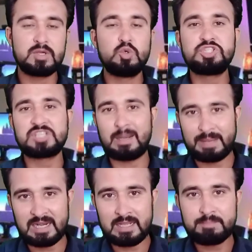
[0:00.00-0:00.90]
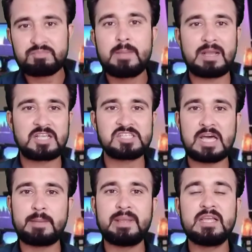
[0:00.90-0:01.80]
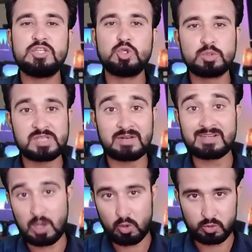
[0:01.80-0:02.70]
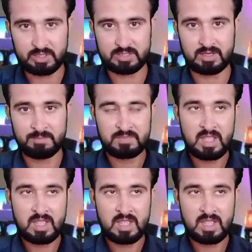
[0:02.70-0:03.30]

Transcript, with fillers: कुछ साल पहले पाकिस्तान में यूट्यूब सर्वर डाउन हो गया था